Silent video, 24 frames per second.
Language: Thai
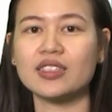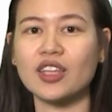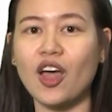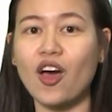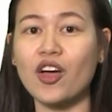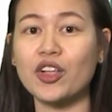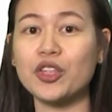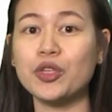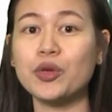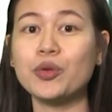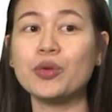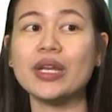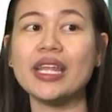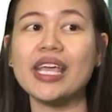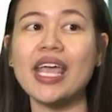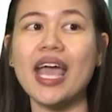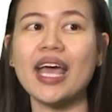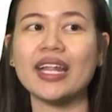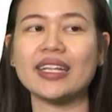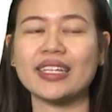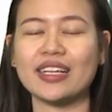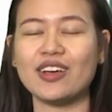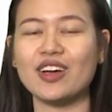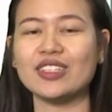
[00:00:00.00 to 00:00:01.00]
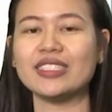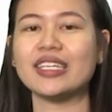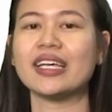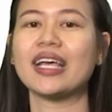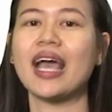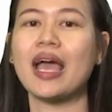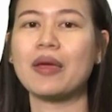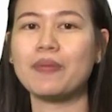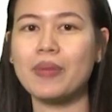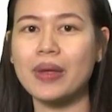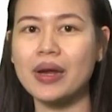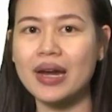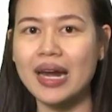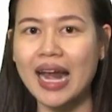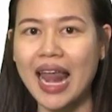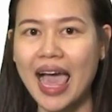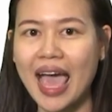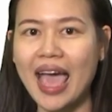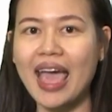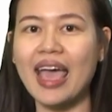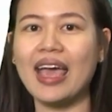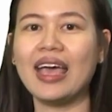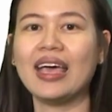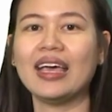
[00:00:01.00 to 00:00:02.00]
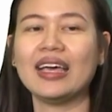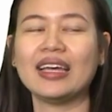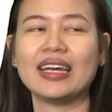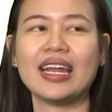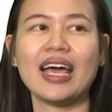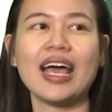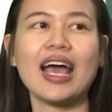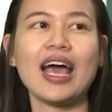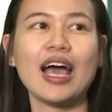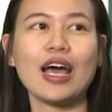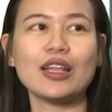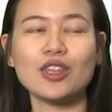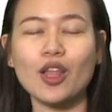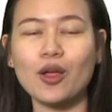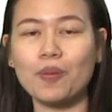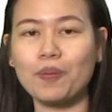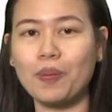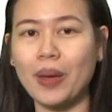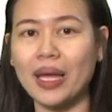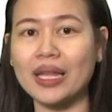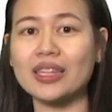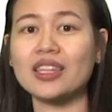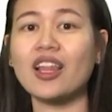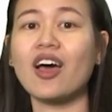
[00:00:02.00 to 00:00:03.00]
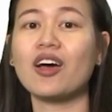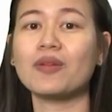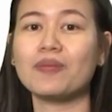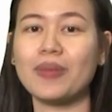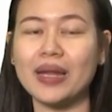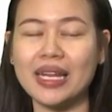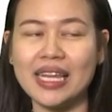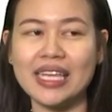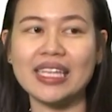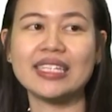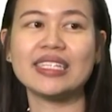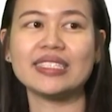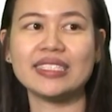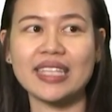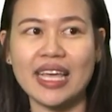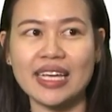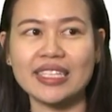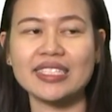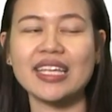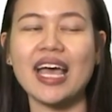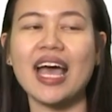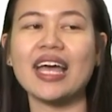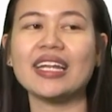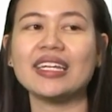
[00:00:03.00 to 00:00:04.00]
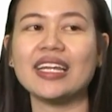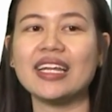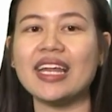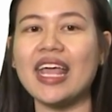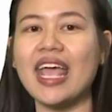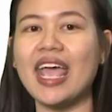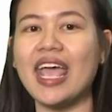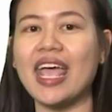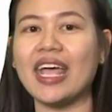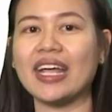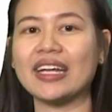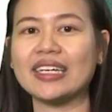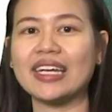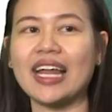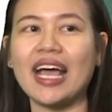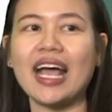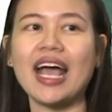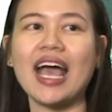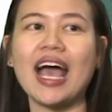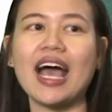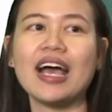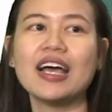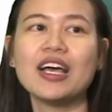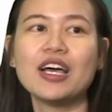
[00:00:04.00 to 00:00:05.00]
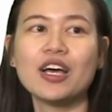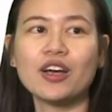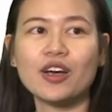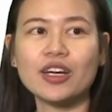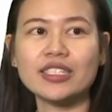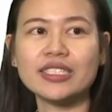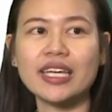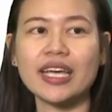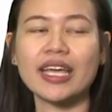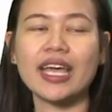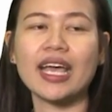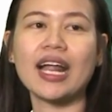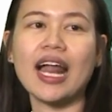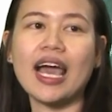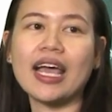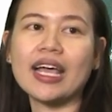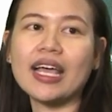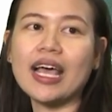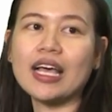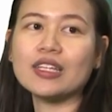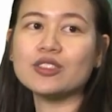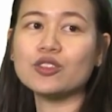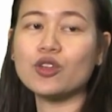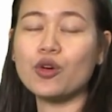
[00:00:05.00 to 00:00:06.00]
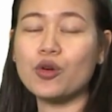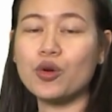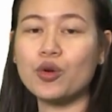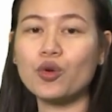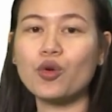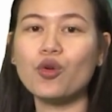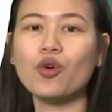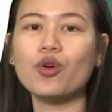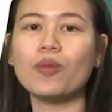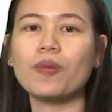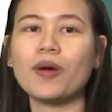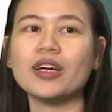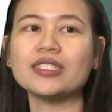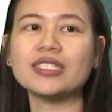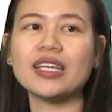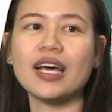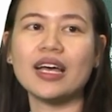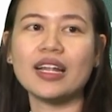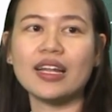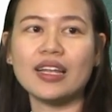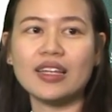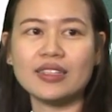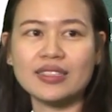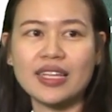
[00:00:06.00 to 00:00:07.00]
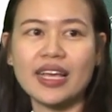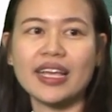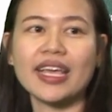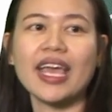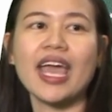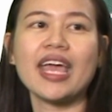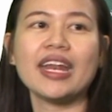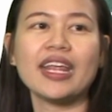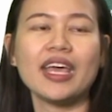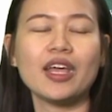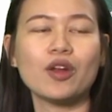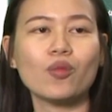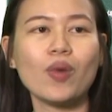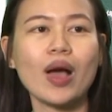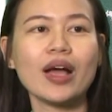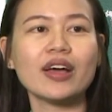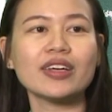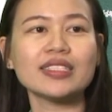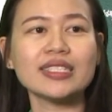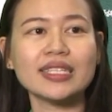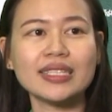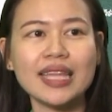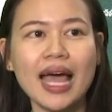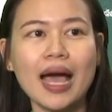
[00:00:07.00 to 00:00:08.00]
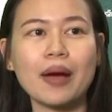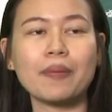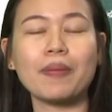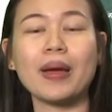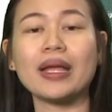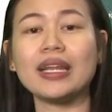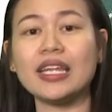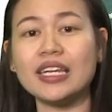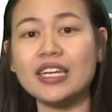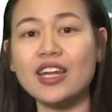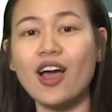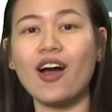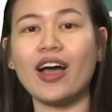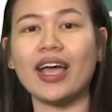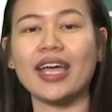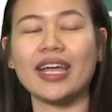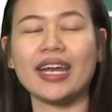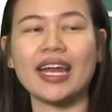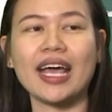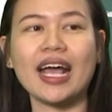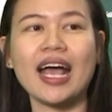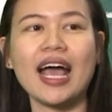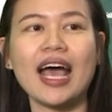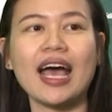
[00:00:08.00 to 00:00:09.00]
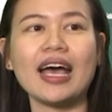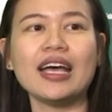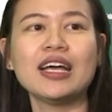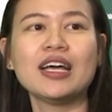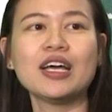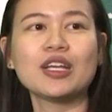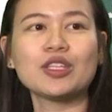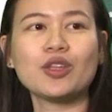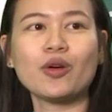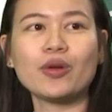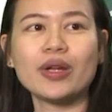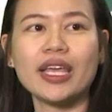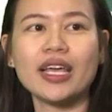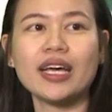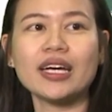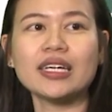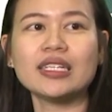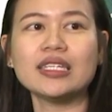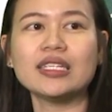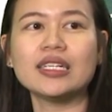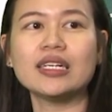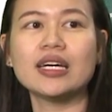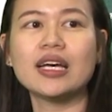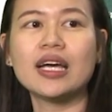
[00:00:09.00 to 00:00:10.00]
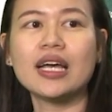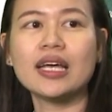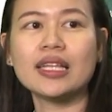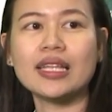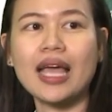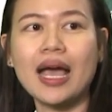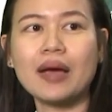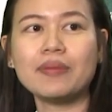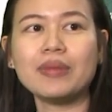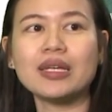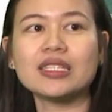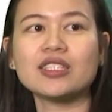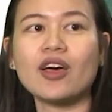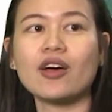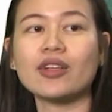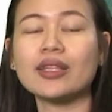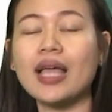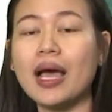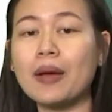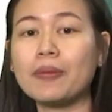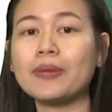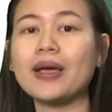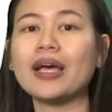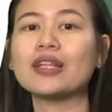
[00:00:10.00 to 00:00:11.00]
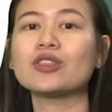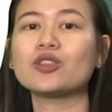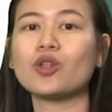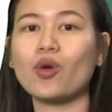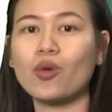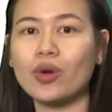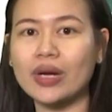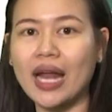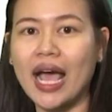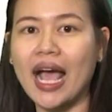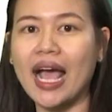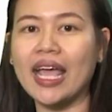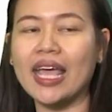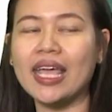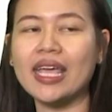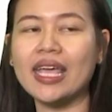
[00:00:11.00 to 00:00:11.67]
ตอนยูเนียน ก็จะกลายเป็นและนะคะเป็นตอนเป็น intersection นั่นเองนะคะ ก็จะคล้ายๆการส่วนรูปก็จะสังเกตเห็นว่าก็จะต่างไปนิดหน่อยนะคะ ตรงนี้ก็คือถ้ามันซ้อนทับกันตรงไหน